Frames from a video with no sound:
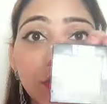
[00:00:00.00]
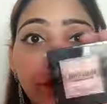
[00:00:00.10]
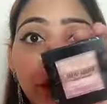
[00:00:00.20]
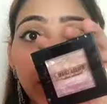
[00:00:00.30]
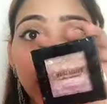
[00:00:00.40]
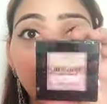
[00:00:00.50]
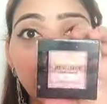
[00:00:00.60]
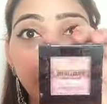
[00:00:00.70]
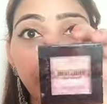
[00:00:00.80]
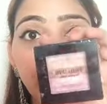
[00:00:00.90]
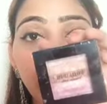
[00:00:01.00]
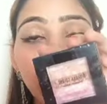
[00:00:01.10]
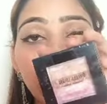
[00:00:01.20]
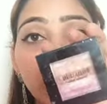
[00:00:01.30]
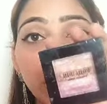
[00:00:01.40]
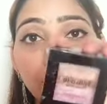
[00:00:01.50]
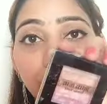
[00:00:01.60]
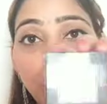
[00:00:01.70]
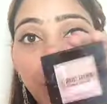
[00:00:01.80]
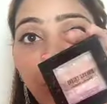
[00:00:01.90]
शिवानागे शिमर ब्रिक
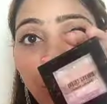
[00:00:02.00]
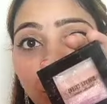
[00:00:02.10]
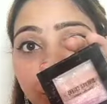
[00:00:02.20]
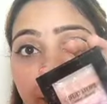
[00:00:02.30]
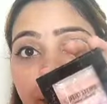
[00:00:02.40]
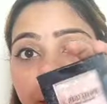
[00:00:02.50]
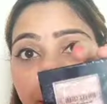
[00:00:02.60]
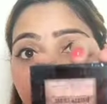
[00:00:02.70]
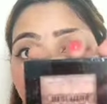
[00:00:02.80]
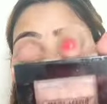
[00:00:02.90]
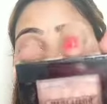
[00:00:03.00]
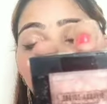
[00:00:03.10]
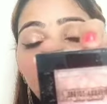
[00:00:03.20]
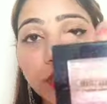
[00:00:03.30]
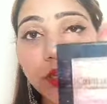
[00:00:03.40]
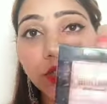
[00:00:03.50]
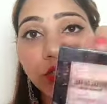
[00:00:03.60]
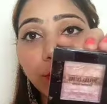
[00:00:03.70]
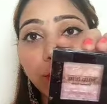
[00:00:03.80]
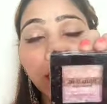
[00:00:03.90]
जीरो फोर शेड है ये तो इसकी
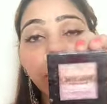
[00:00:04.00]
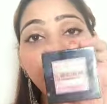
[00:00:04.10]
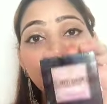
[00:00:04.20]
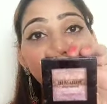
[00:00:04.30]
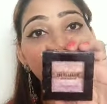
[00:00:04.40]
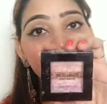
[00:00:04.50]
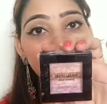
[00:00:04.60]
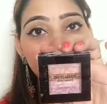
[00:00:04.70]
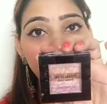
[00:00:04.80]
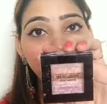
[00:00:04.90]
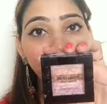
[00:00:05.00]
शेड भी ये भी मेरी फर्स्ट है